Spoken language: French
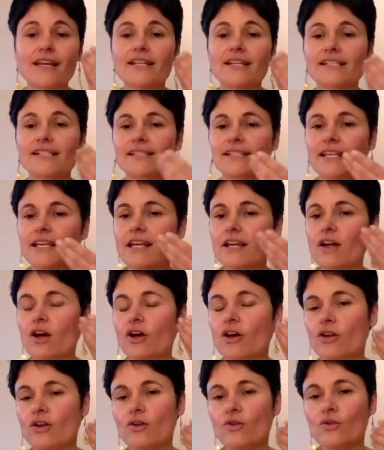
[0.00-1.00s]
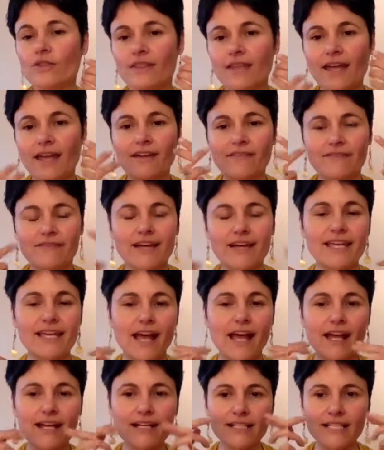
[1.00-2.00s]
c'est euh, le nerf
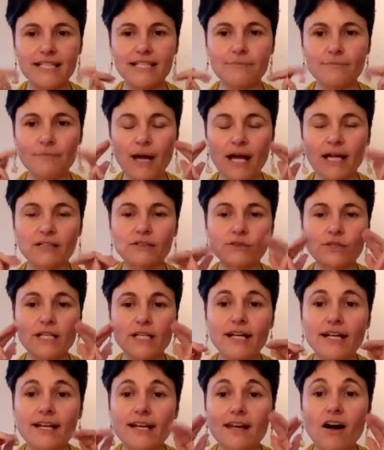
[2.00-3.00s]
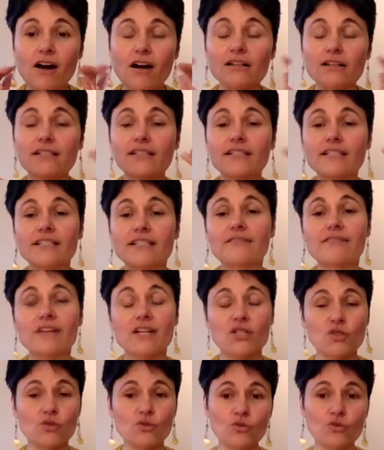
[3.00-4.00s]
vagal qui part de la langue et qui va
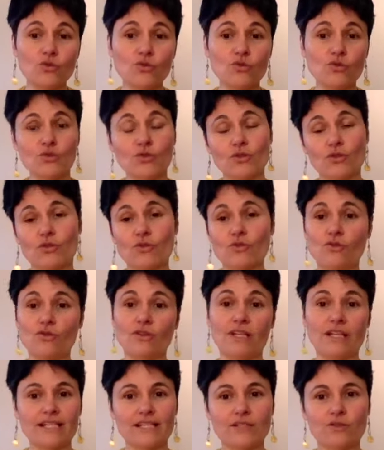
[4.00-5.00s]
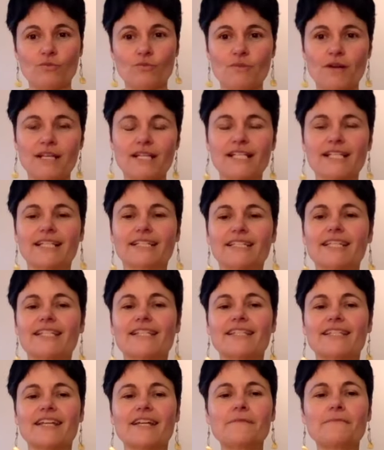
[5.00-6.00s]
jusque l'estomac, les
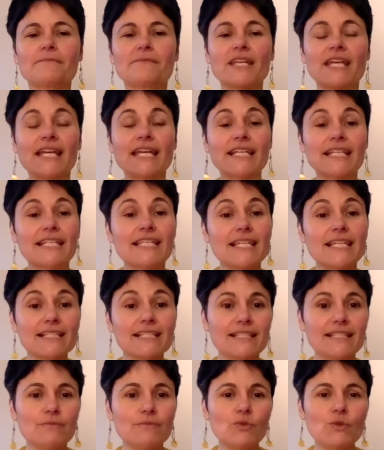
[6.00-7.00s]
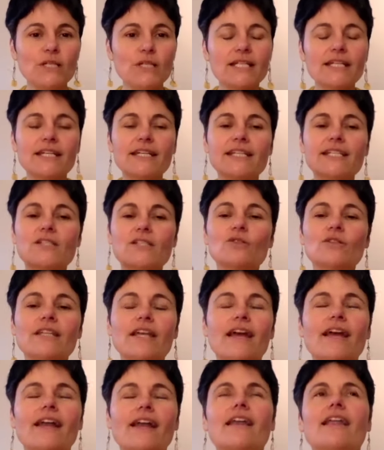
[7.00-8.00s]
intestins, qui est stimulé et ce
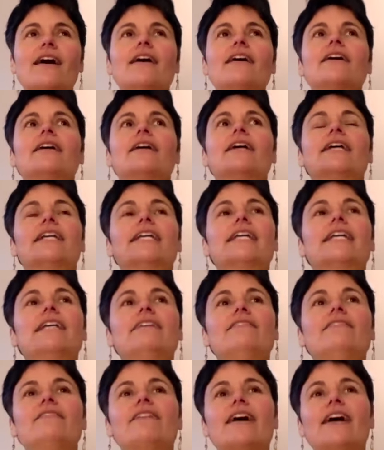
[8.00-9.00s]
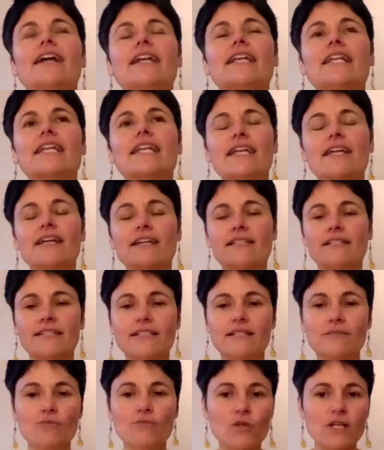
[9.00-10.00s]
nerf-là, il va aller
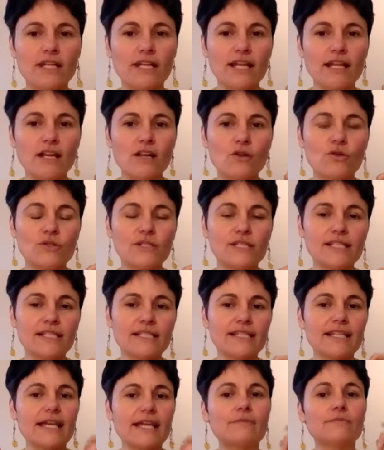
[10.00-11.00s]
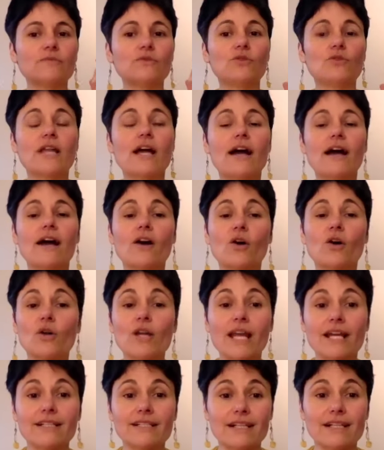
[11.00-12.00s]
stimuler le système de la
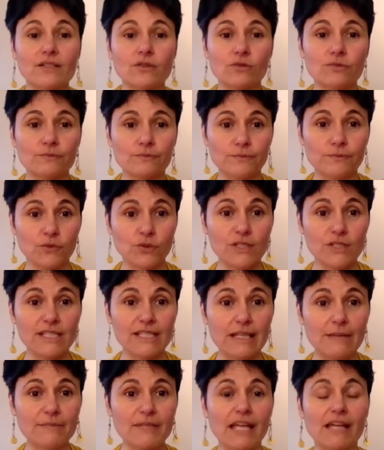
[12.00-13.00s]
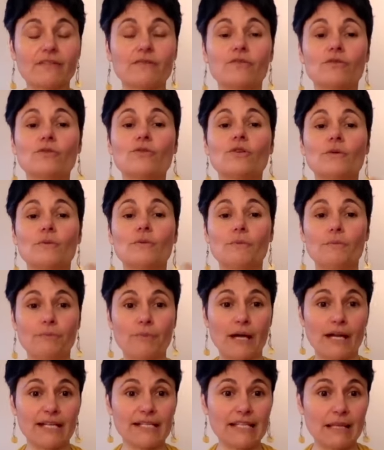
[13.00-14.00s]
relaxation, le système nerveux
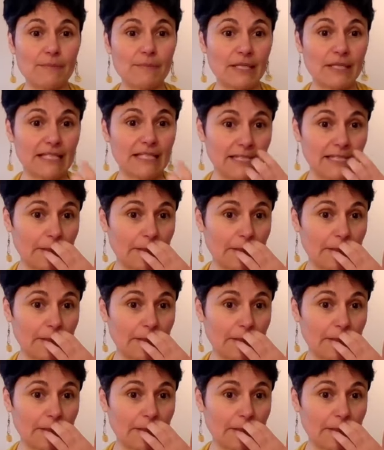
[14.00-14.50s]
parasympathique.